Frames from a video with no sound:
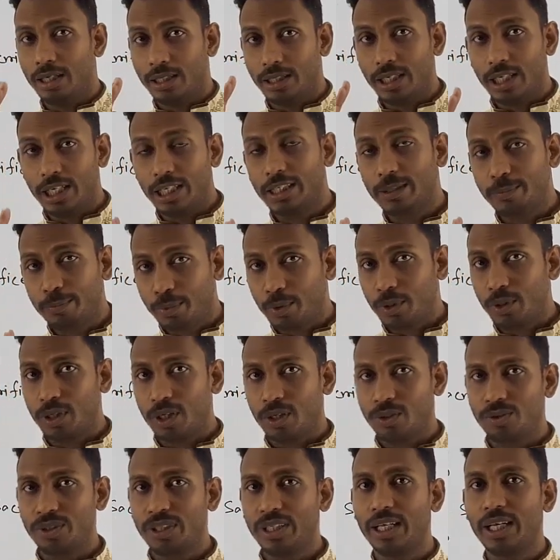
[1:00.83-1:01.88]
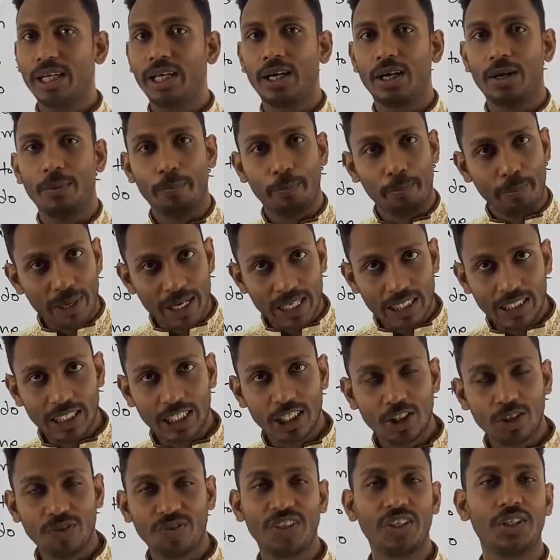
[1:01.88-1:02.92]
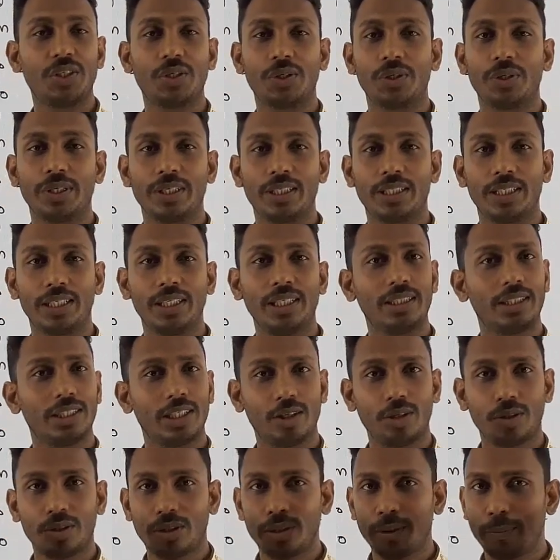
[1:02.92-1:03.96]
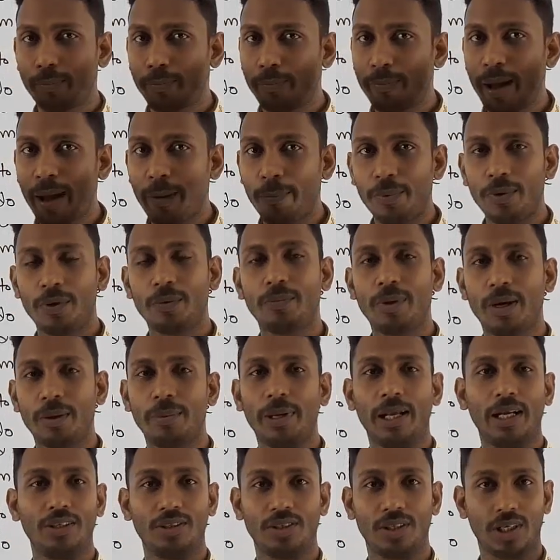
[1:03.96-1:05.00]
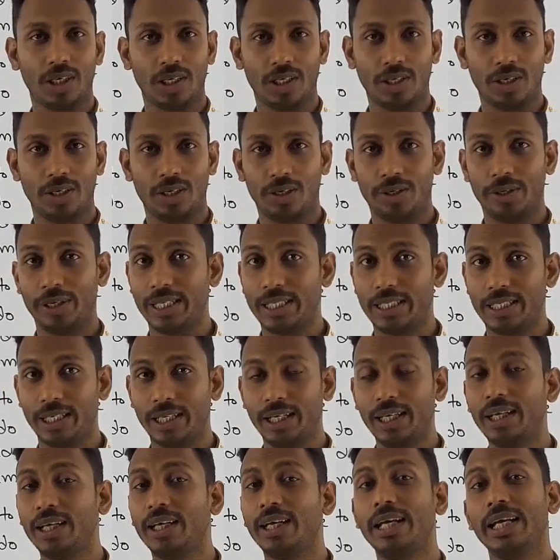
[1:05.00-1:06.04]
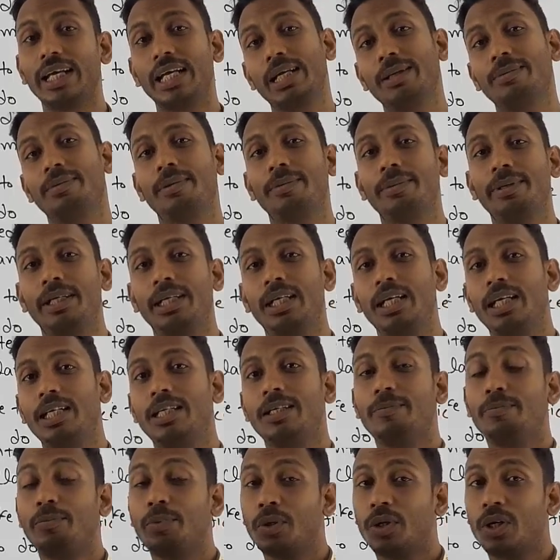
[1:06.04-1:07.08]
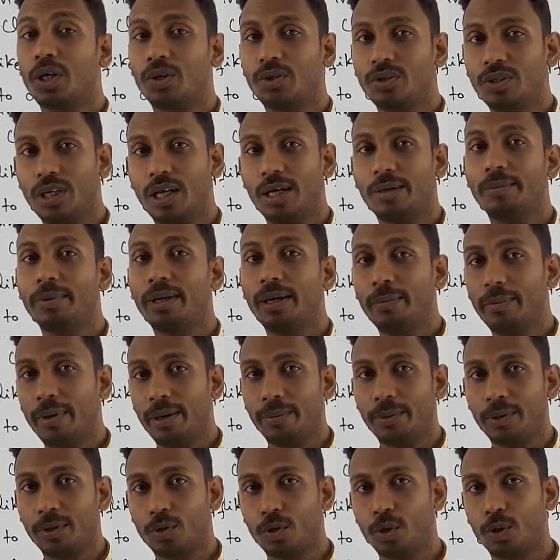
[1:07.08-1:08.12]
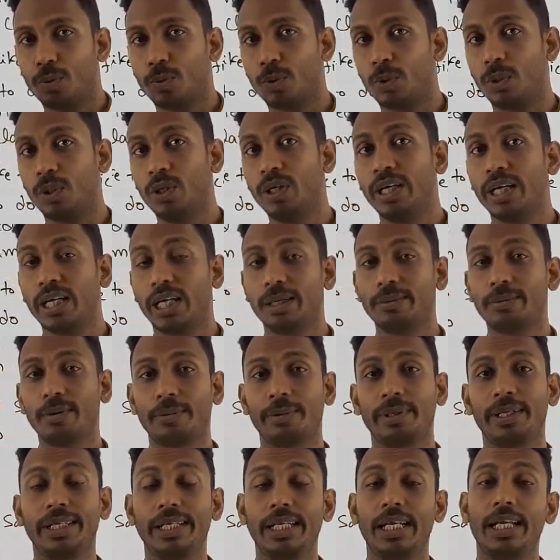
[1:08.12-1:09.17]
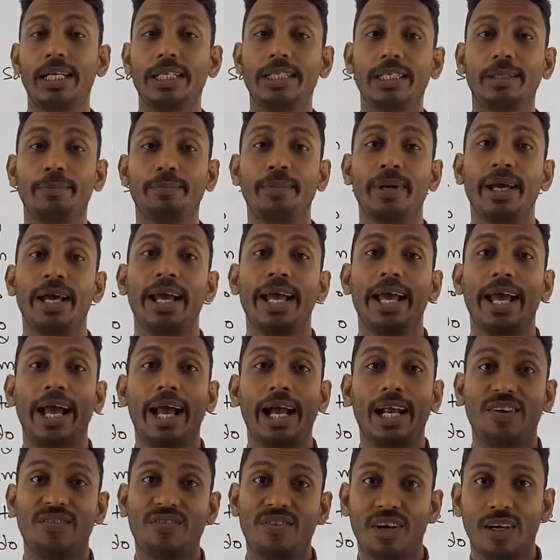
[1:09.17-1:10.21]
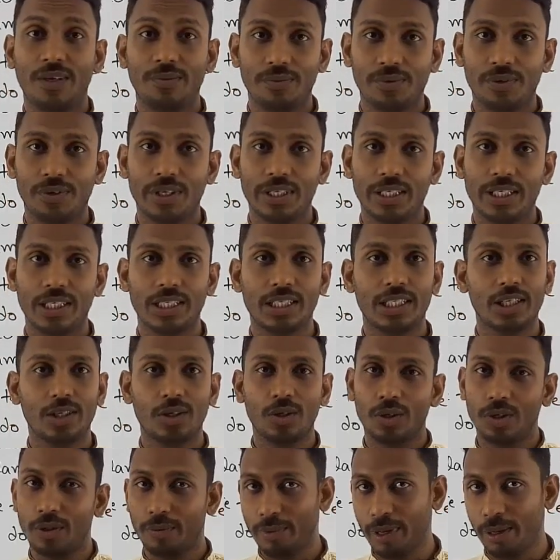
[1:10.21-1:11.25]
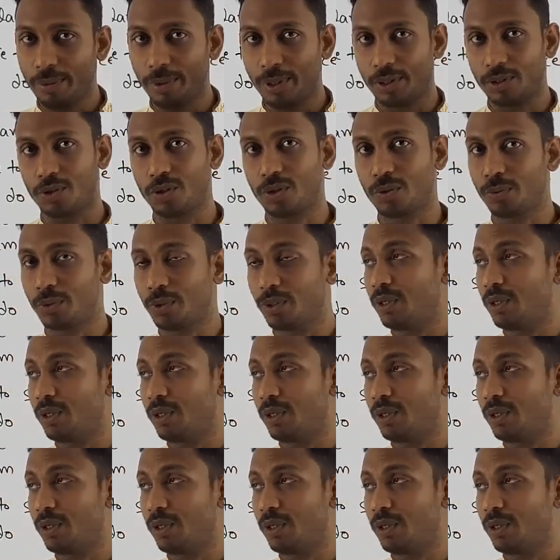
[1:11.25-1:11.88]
রিলেটিভ প্রোনাউন নিয়ে বেশ কিছু ভিডিও রয়েছে যেগুলোতে ব্যাপকভাবে আলোচনা করা হয়েছে কিভাবে রিলেটিভ প্রোনাউন আমরা ব্যবহার করব কিভাবে রিলেটিভ অ্যাডভার্ব রয়েছে সেগুলো ব্যবহার করব।